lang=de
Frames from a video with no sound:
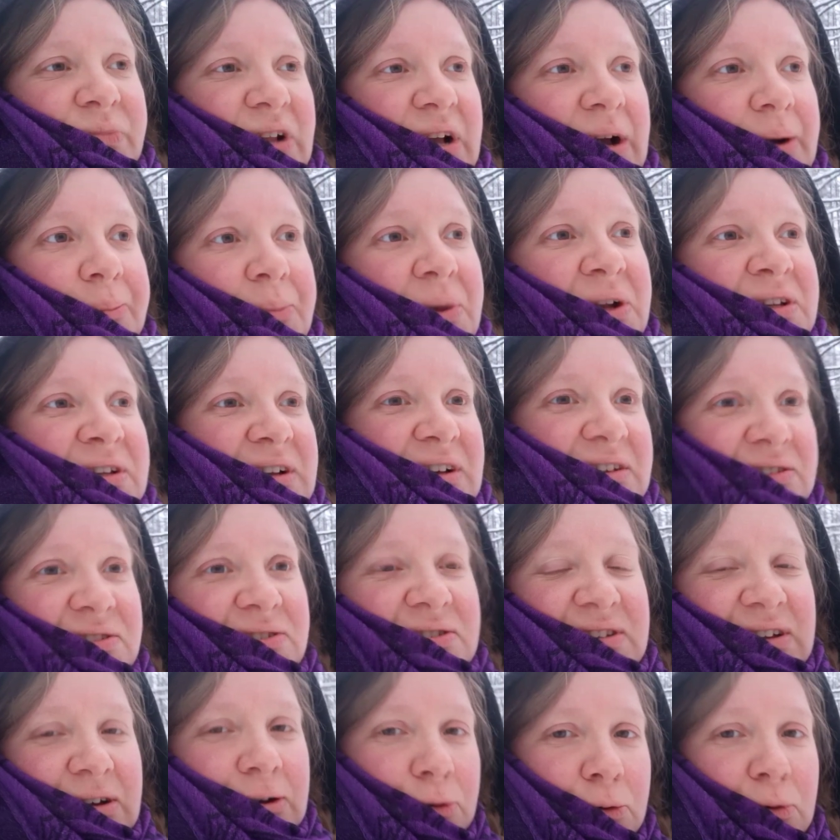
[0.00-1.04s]
kann man
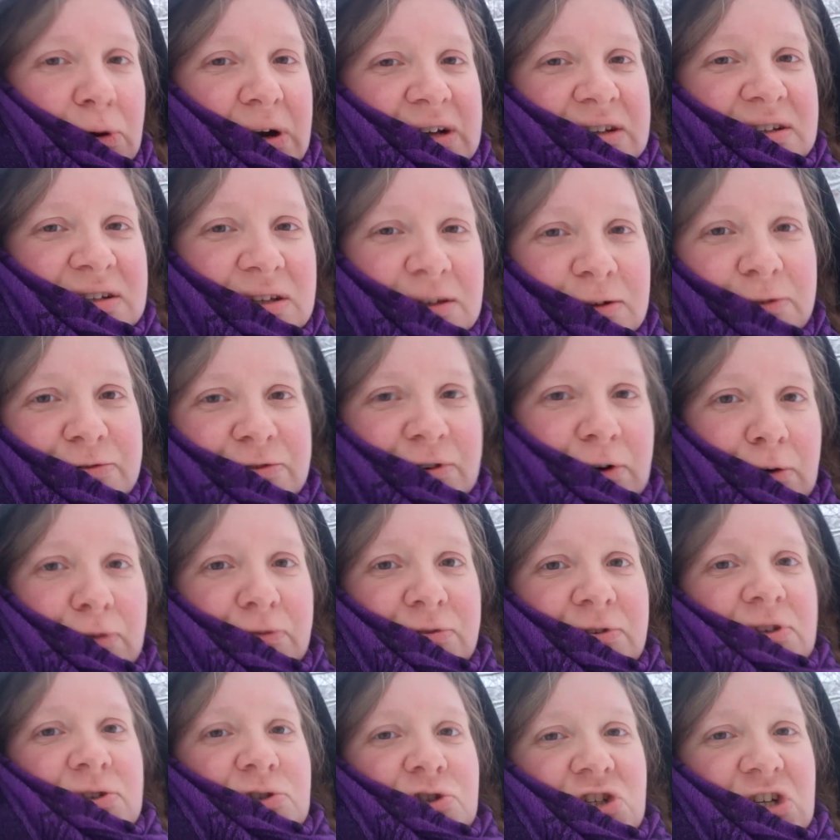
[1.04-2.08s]
das dekorativ
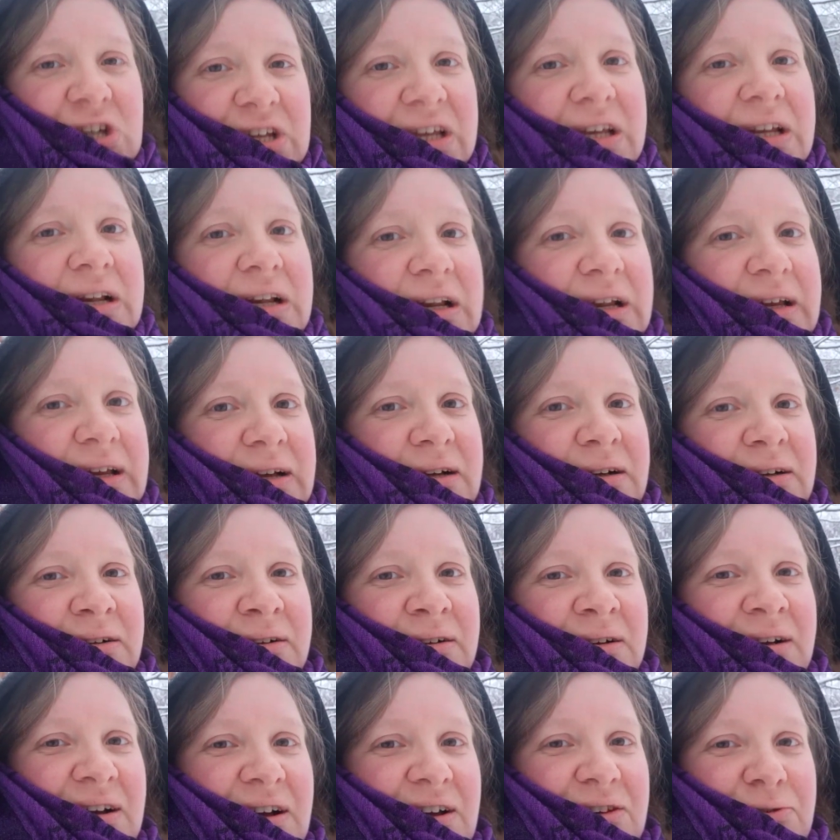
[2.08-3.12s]
auf den Schnee
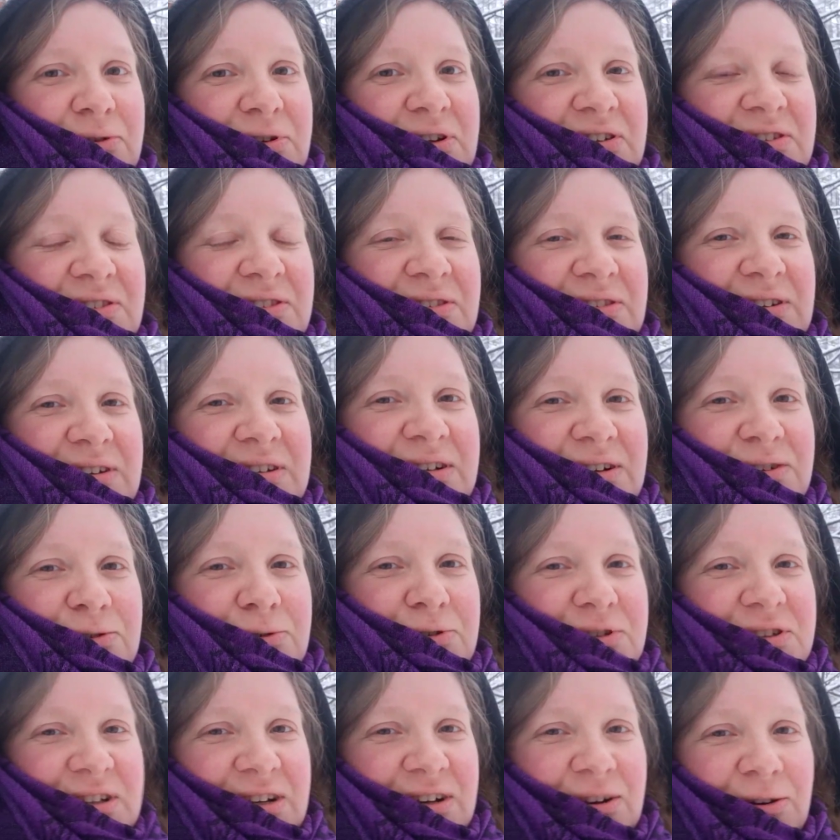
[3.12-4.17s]
legen. Also das sieht
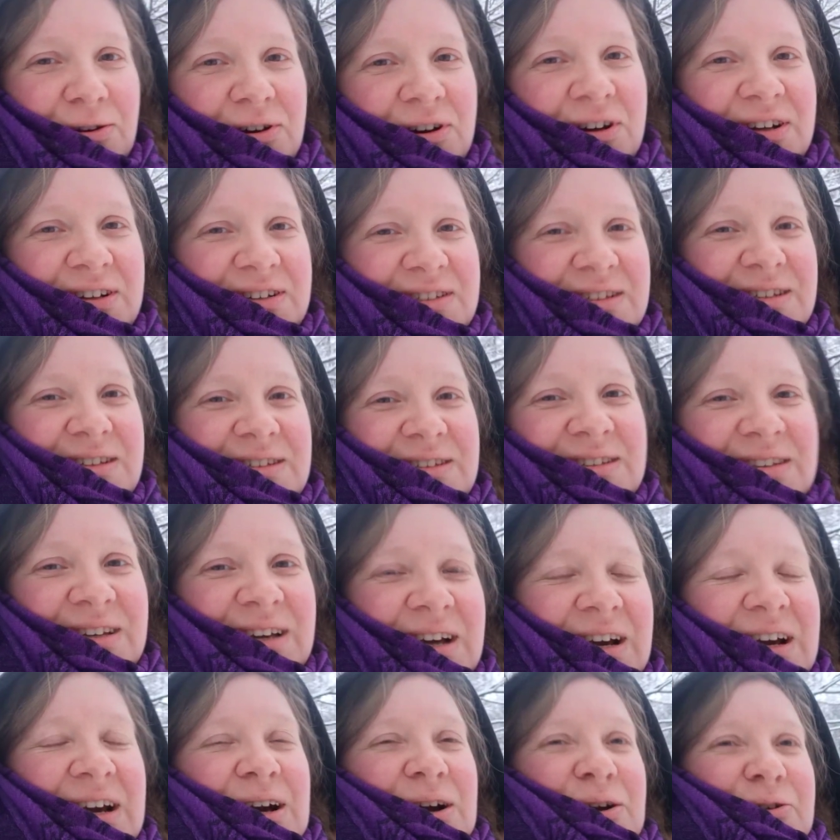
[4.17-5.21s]
natürlich dann auch richtig
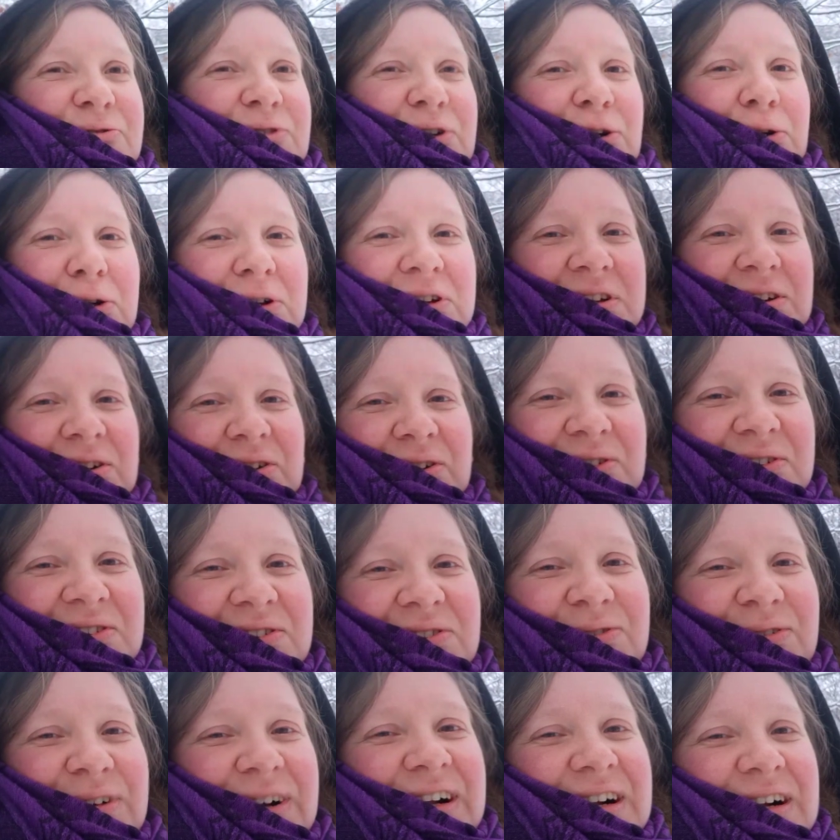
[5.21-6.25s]
verrückt
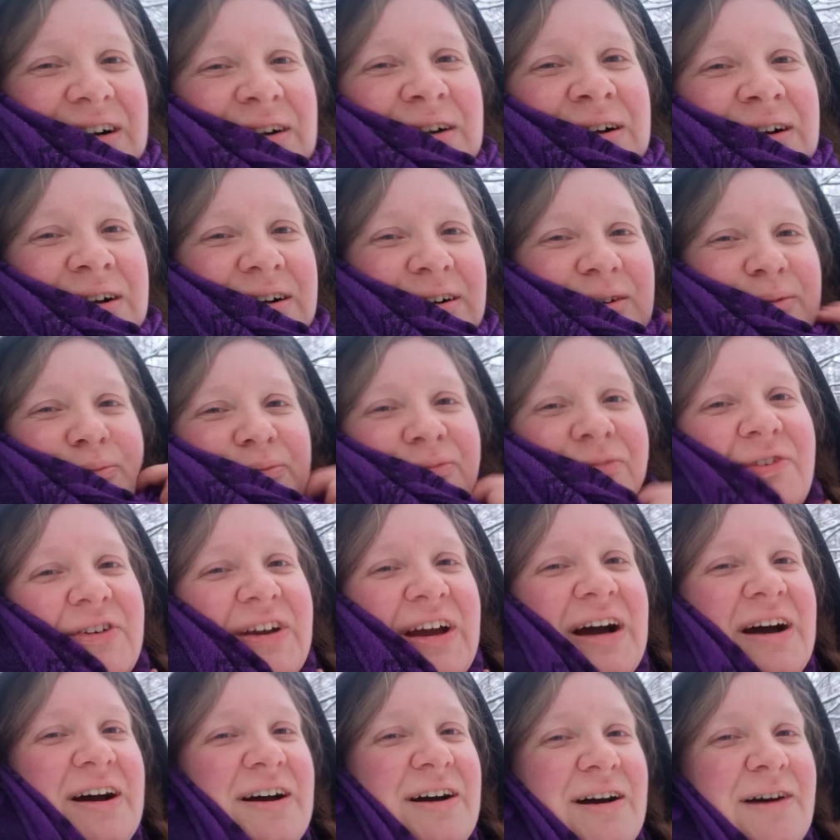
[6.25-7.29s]
aus, weil ähm,
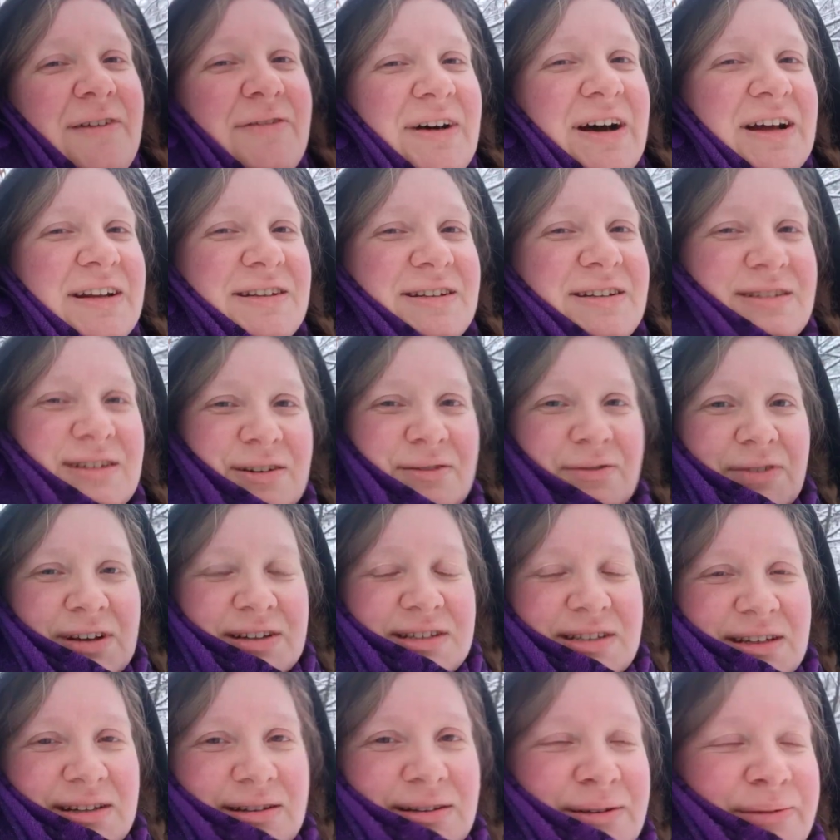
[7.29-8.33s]
wer erwartet
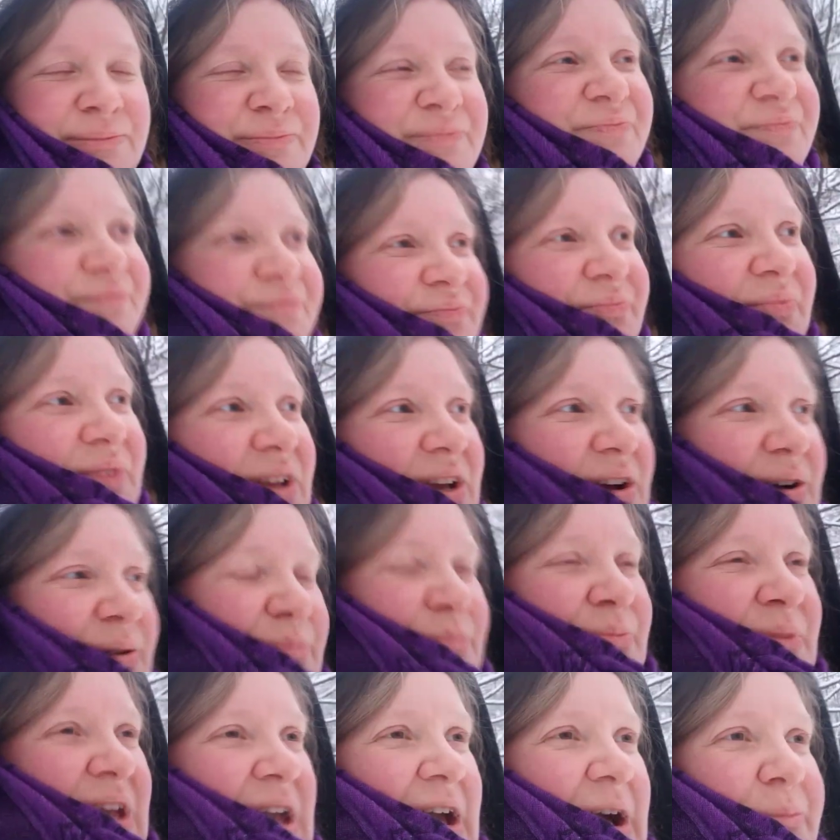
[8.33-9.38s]
irgendwelche
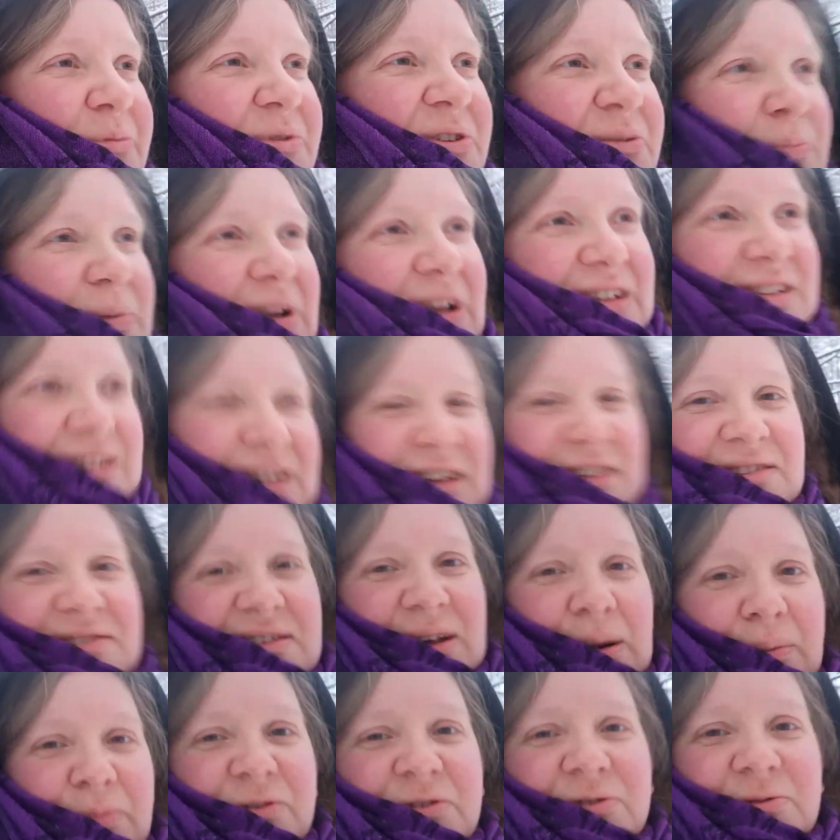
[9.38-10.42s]
ähm, Herbstblätter,
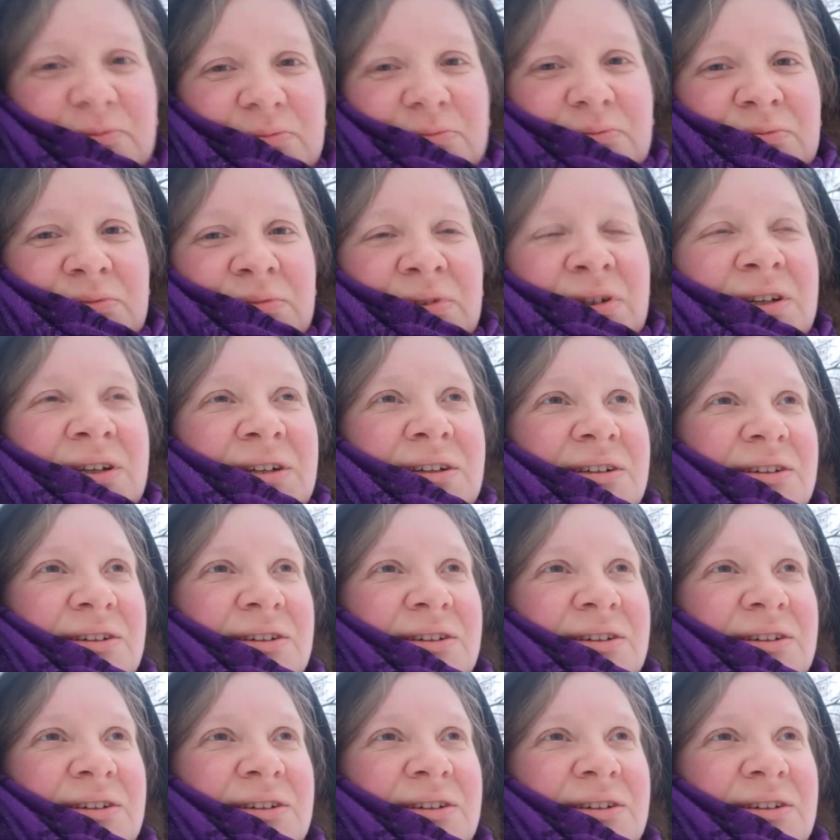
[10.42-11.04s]
Zapfen,